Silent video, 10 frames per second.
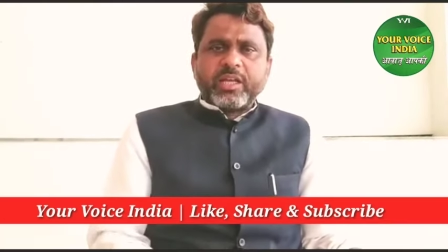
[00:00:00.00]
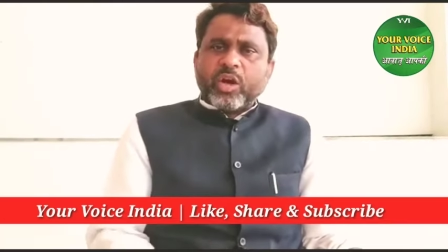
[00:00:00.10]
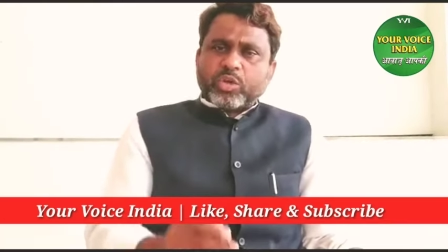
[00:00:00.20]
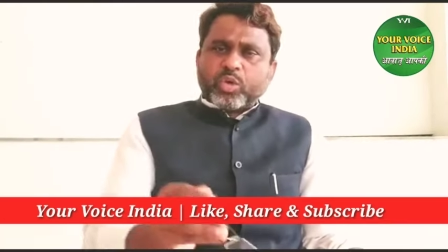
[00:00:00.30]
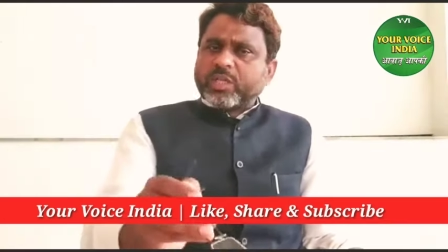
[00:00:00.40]

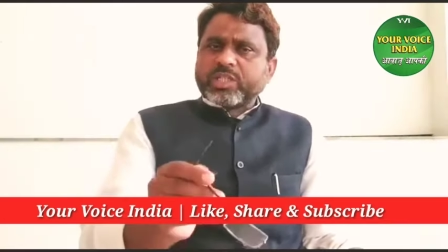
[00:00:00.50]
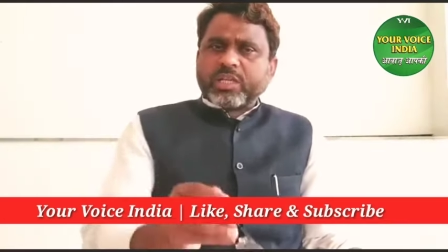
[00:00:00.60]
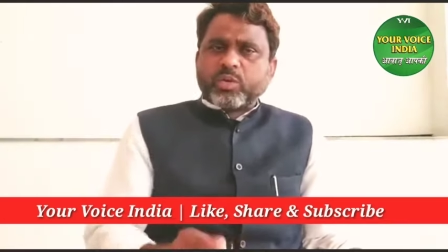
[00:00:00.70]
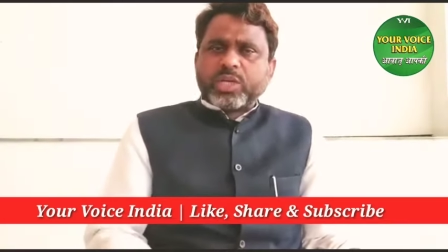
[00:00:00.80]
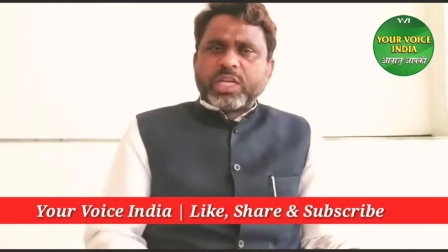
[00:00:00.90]
और दो वक्त की
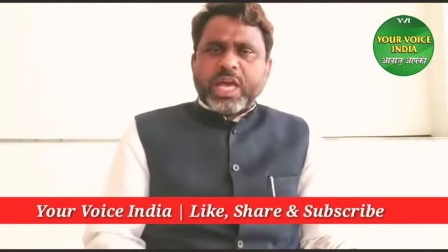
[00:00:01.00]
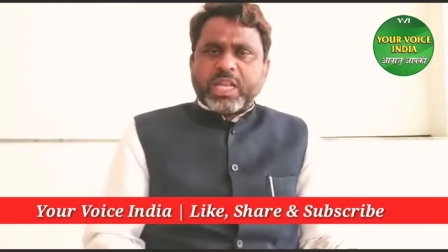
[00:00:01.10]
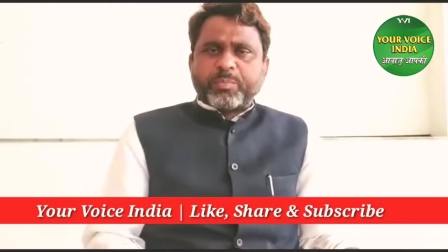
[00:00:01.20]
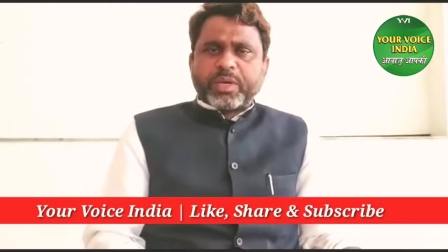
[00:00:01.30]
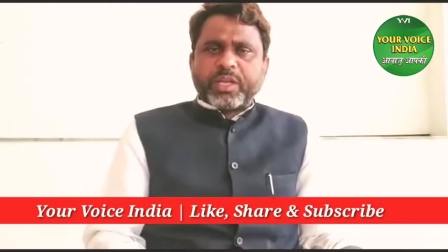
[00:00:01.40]
रोटी के
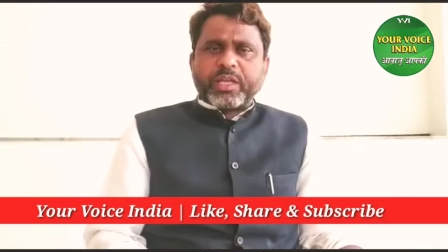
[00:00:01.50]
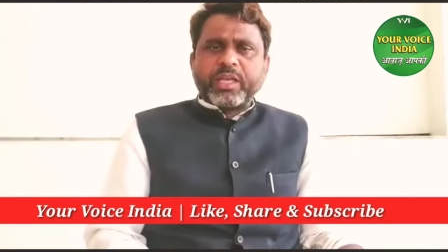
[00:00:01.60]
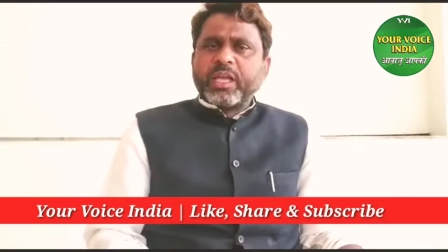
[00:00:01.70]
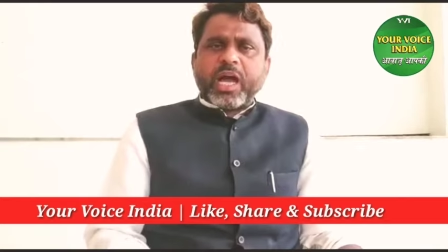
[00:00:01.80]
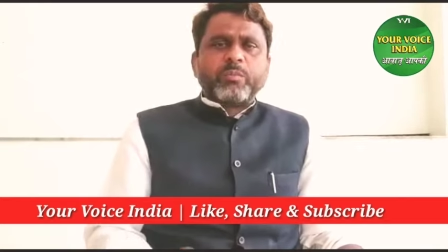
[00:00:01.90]
लाले पड़े हैं
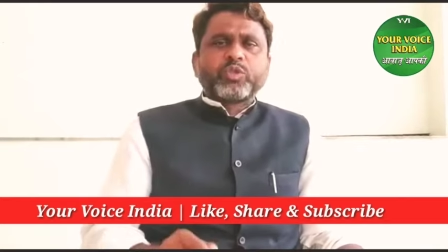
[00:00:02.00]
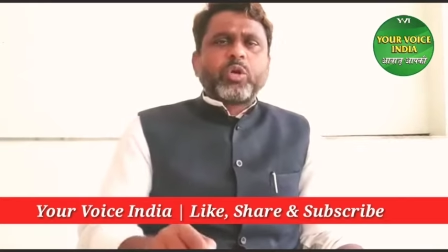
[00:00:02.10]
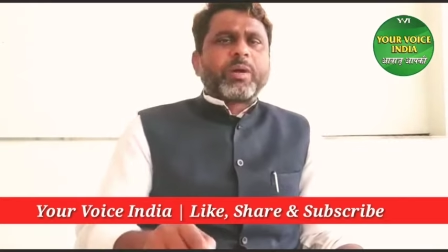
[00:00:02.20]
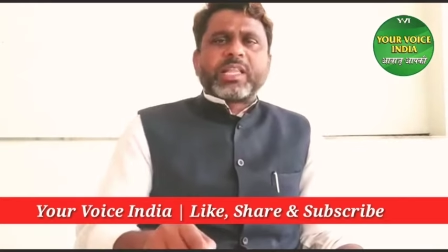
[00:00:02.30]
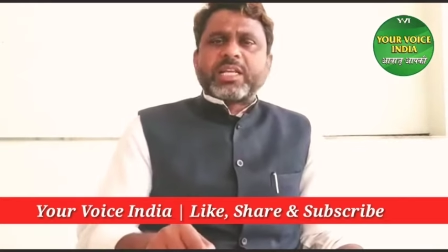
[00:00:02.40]
हम
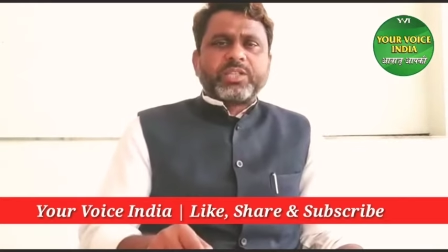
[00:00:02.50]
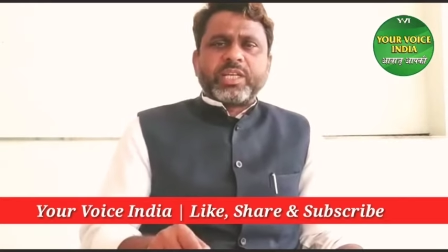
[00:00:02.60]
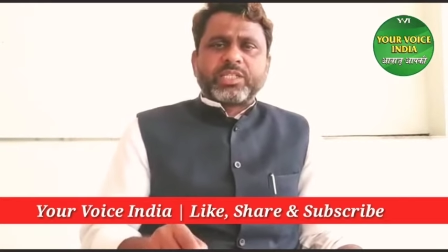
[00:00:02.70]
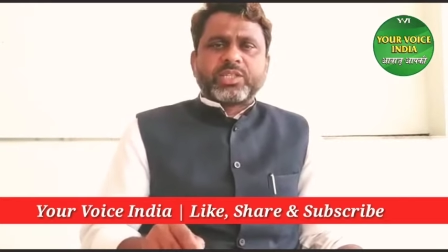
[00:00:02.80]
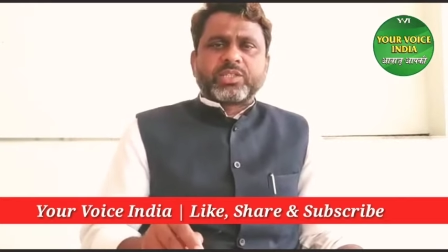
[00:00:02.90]
इसको बर्दाश्त नहीं
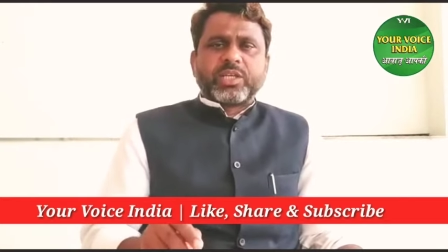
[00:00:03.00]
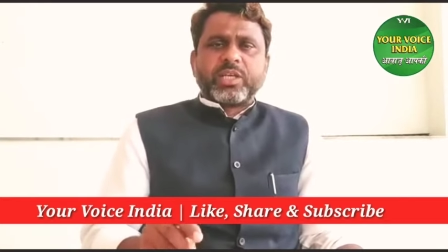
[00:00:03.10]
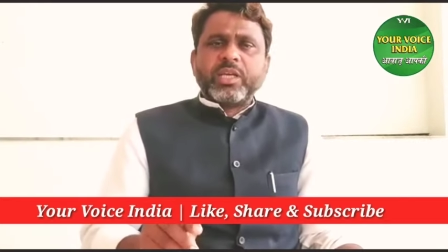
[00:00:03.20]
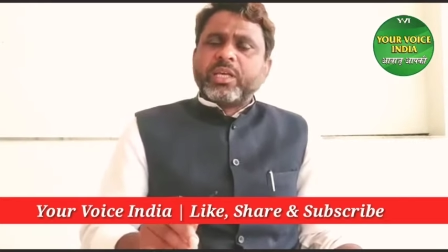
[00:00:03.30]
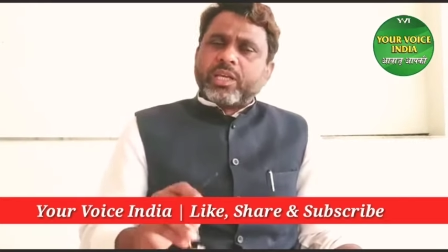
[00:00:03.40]
कर सकते हैं